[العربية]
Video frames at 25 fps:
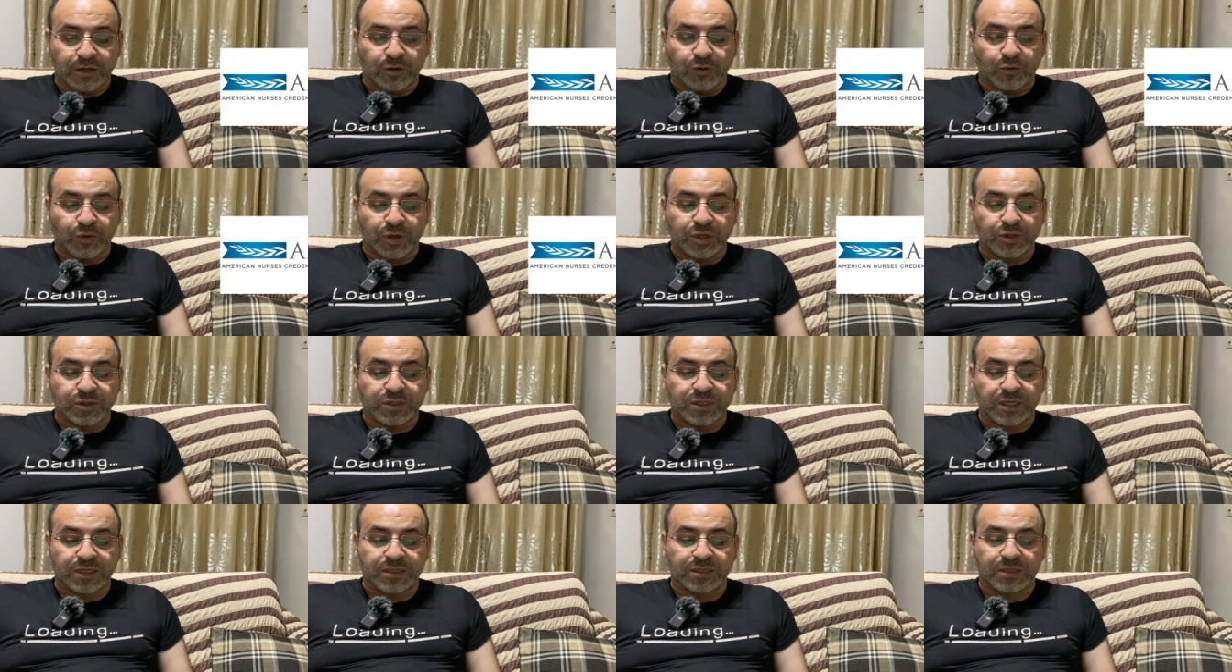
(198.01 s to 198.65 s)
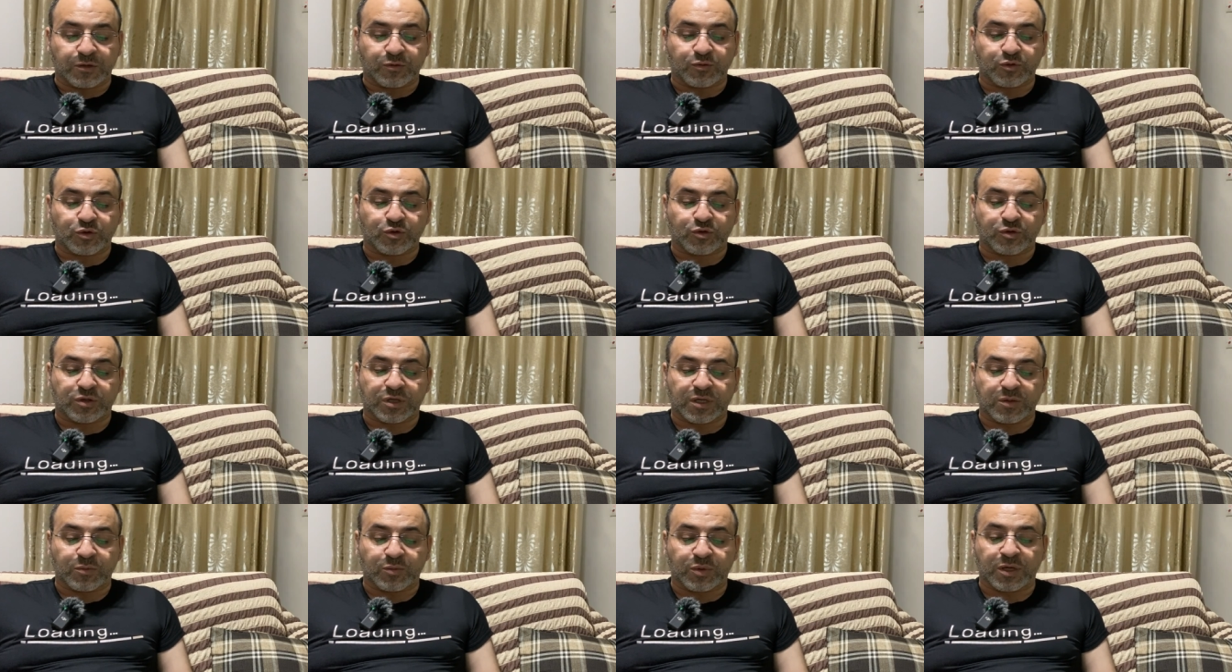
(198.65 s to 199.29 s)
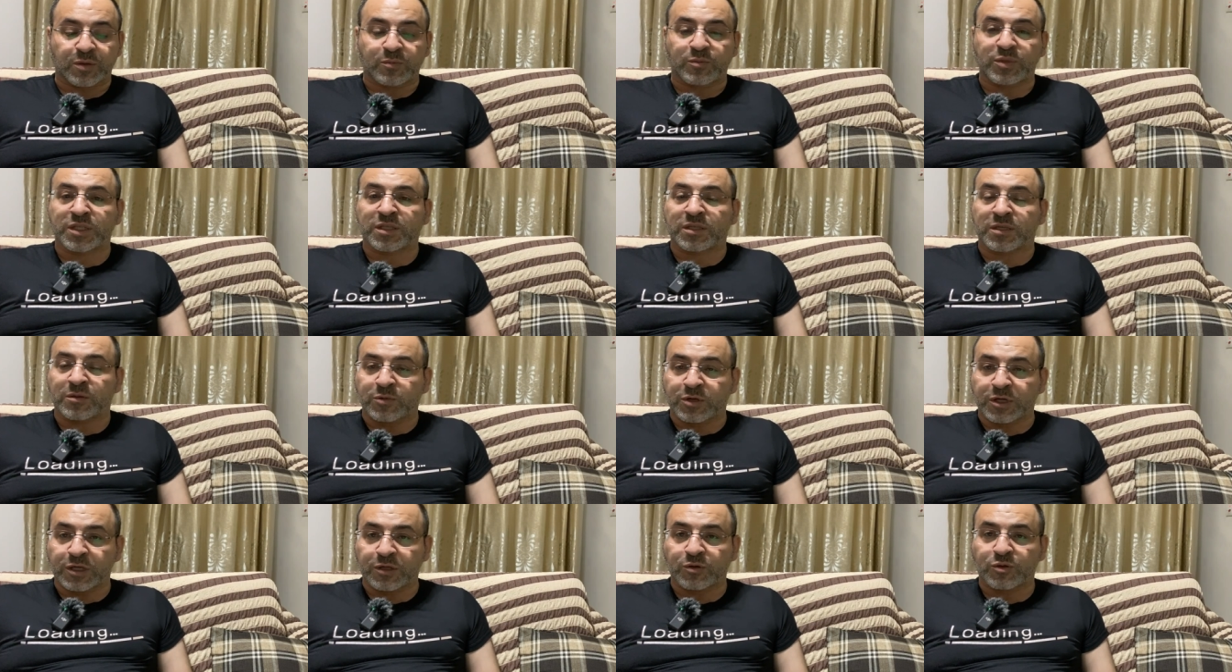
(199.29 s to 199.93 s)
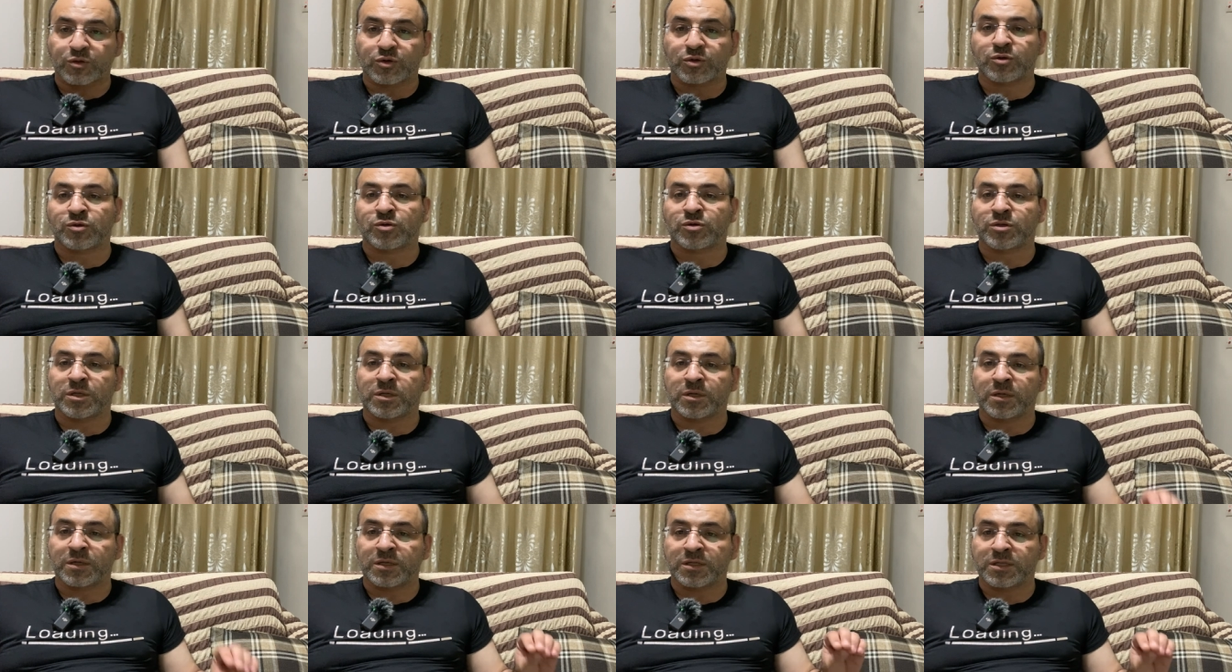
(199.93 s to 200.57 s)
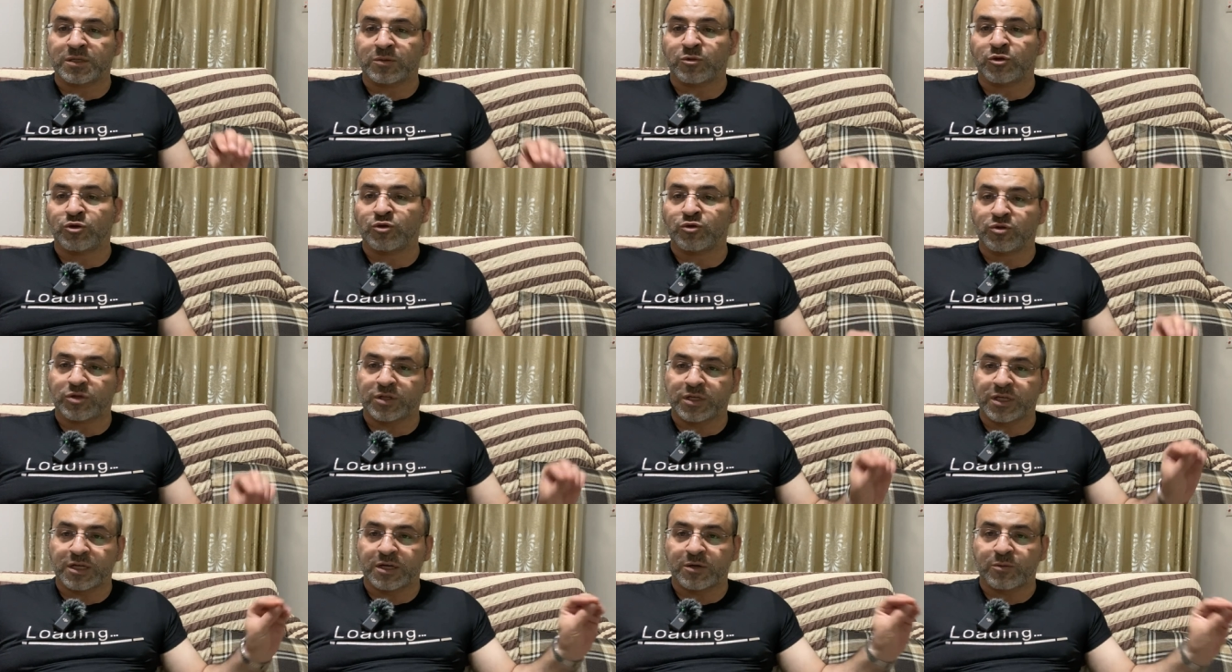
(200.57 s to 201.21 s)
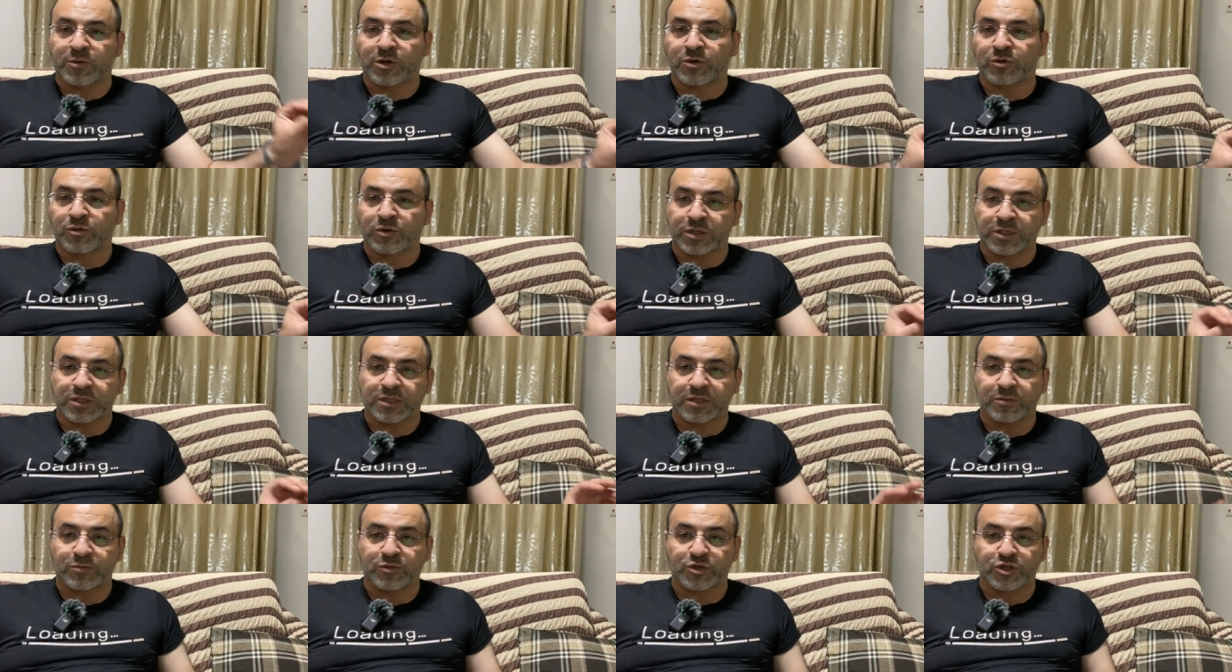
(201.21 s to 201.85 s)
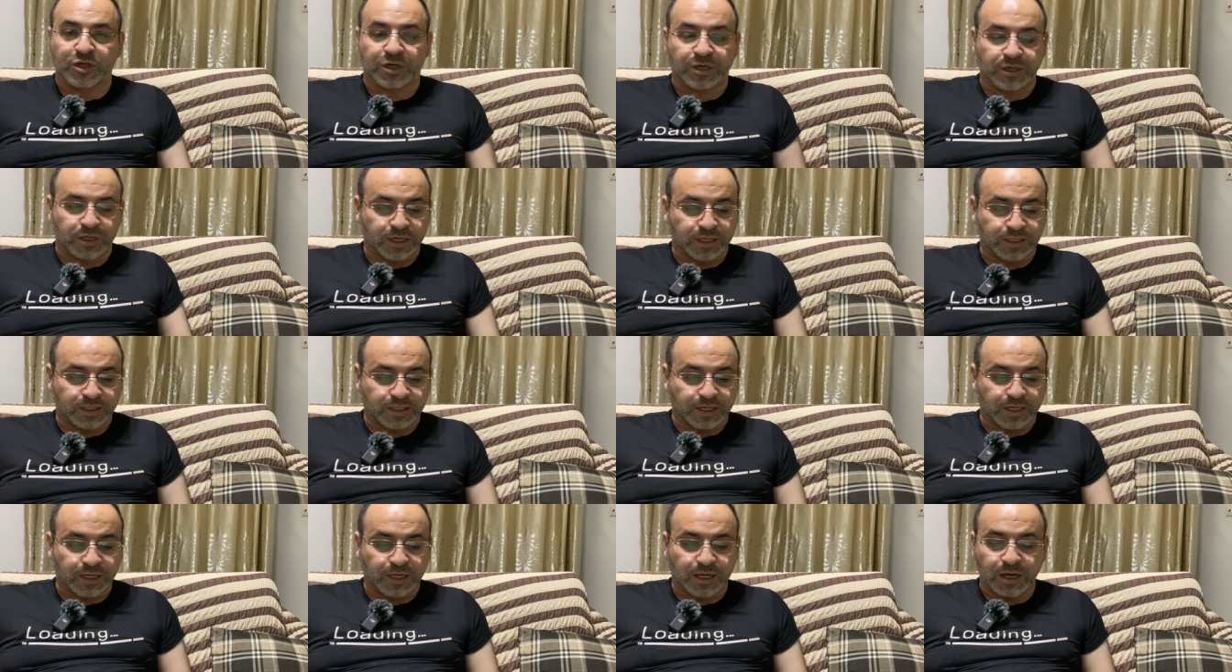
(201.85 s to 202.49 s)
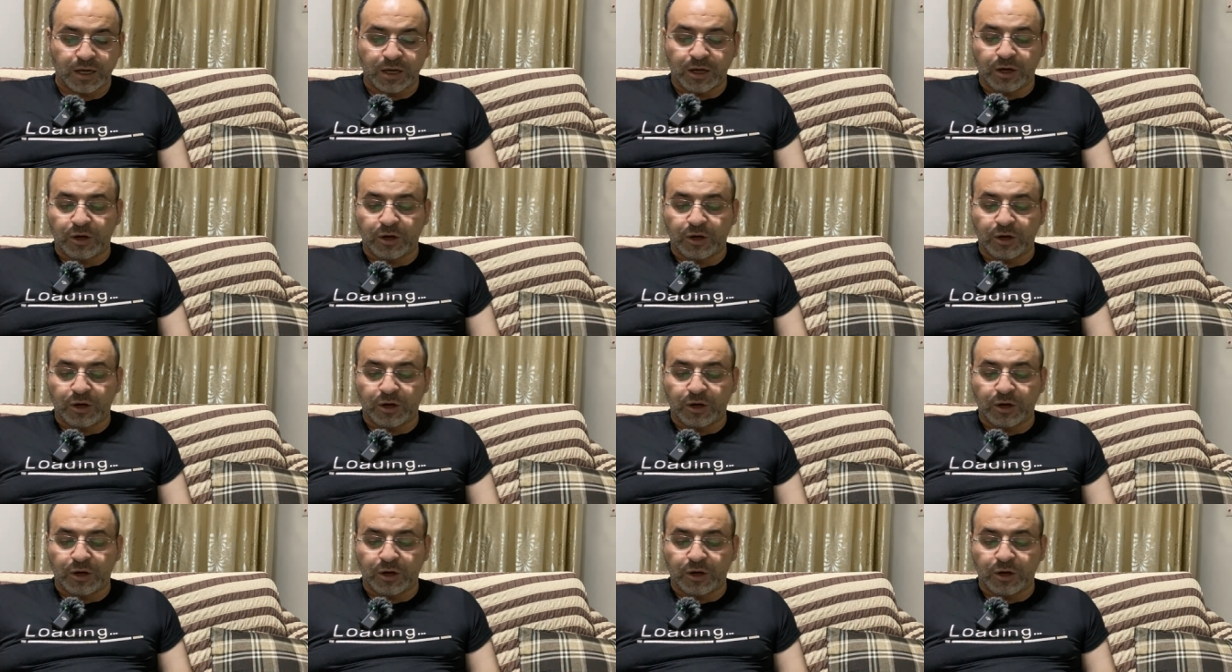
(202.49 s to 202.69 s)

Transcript: ويستحسن وجود خبرة بالتمريض خصوصا قسم لونج تيرم أو قسم جيرياتريك